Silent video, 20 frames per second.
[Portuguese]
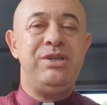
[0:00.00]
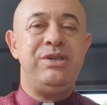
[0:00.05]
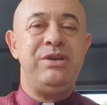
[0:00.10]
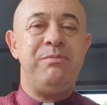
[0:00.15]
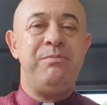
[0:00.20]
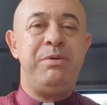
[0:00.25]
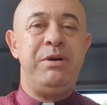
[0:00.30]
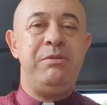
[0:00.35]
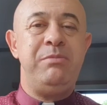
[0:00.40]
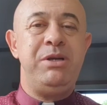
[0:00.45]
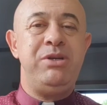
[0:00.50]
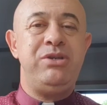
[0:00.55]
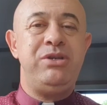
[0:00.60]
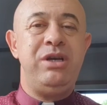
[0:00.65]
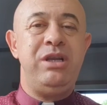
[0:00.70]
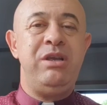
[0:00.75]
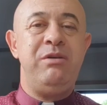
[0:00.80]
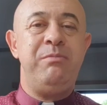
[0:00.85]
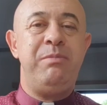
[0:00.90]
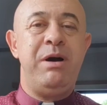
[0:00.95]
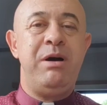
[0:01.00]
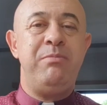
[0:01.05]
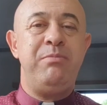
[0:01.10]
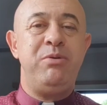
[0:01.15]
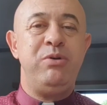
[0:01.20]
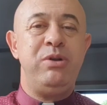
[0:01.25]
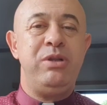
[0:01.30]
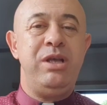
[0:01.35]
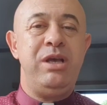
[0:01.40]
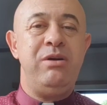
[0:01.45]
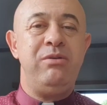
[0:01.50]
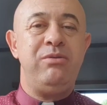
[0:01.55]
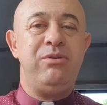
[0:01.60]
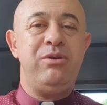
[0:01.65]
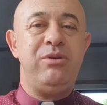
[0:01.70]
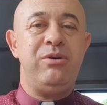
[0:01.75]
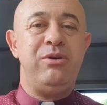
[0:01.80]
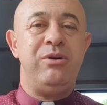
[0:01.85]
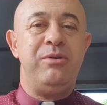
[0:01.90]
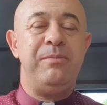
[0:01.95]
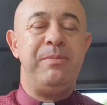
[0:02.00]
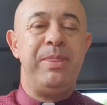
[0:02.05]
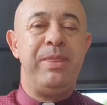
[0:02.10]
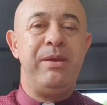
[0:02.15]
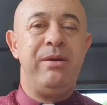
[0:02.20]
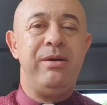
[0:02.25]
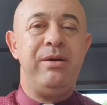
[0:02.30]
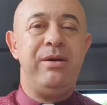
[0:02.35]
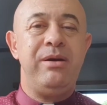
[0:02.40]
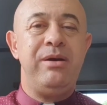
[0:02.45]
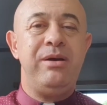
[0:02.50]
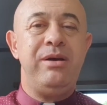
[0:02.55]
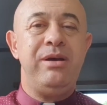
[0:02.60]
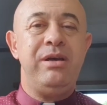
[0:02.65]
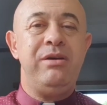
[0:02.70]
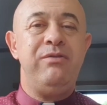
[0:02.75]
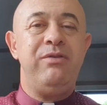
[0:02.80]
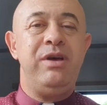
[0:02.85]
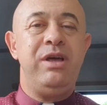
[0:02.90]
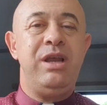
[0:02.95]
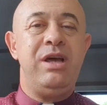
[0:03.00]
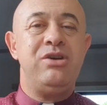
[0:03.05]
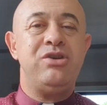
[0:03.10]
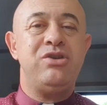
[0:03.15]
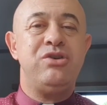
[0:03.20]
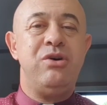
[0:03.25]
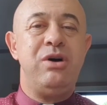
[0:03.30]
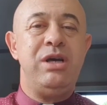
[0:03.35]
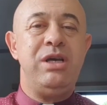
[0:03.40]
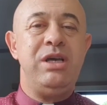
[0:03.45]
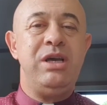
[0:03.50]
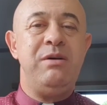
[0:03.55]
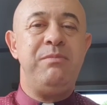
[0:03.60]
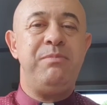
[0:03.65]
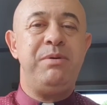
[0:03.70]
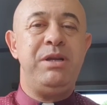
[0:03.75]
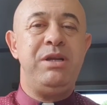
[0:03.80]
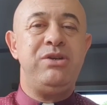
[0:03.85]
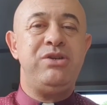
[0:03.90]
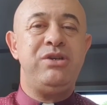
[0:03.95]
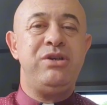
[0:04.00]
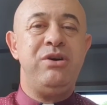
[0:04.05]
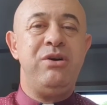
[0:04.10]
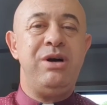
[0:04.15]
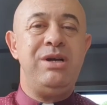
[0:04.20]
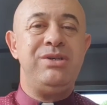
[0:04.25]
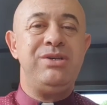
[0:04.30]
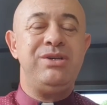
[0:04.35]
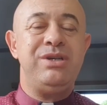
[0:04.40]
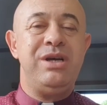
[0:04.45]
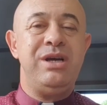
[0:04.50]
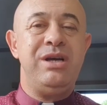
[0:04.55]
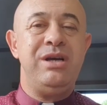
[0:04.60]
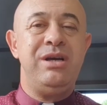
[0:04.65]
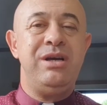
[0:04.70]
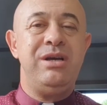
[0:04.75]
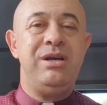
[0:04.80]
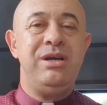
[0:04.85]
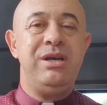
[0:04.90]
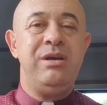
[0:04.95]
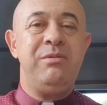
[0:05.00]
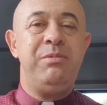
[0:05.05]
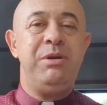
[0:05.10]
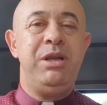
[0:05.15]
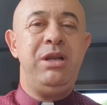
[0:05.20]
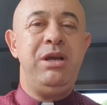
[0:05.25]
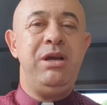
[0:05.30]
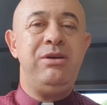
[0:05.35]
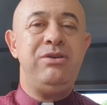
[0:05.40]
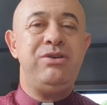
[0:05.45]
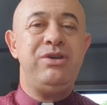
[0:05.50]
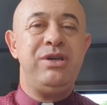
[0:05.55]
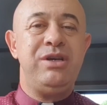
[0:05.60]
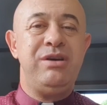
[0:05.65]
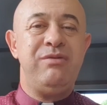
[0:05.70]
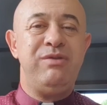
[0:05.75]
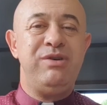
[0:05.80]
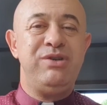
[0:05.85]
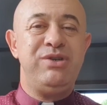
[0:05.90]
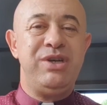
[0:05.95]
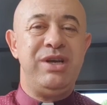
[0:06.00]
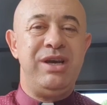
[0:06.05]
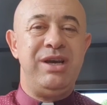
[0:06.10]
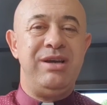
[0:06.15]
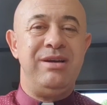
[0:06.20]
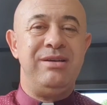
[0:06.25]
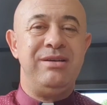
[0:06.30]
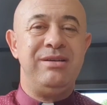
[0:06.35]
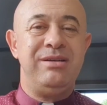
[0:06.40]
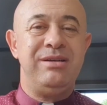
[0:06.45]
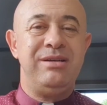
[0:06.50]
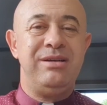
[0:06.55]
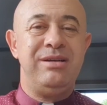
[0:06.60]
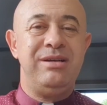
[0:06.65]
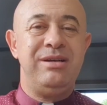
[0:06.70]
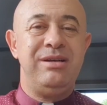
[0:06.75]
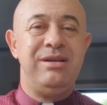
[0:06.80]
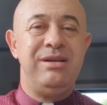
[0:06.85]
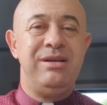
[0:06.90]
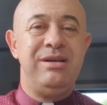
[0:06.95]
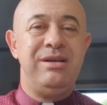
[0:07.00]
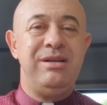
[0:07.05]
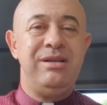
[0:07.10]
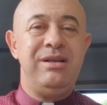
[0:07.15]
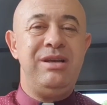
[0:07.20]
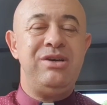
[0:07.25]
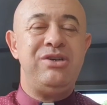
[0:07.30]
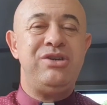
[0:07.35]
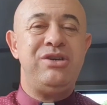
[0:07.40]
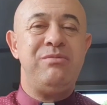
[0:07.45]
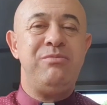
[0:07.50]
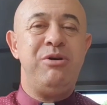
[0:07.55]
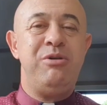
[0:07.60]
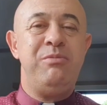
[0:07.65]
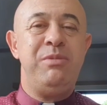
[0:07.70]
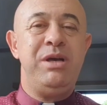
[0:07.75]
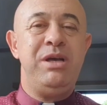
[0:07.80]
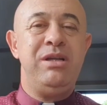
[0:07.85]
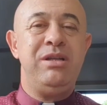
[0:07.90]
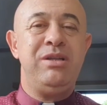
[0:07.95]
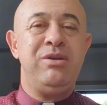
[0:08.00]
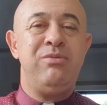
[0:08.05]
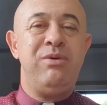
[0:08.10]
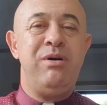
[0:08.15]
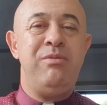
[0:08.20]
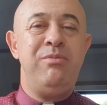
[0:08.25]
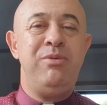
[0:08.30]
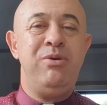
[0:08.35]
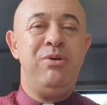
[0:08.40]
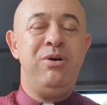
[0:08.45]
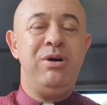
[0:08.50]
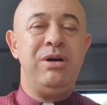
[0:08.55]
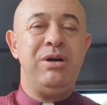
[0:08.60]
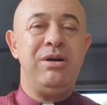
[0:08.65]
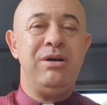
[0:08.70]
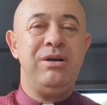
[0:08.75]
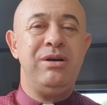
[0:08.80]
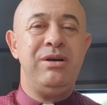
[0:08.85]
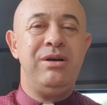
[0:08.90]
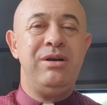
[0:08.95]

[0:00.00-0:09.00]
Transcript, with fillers: se permitir limpar por dentro e ver a joia preciosa e brilhante que você é. Neste momento, o amor,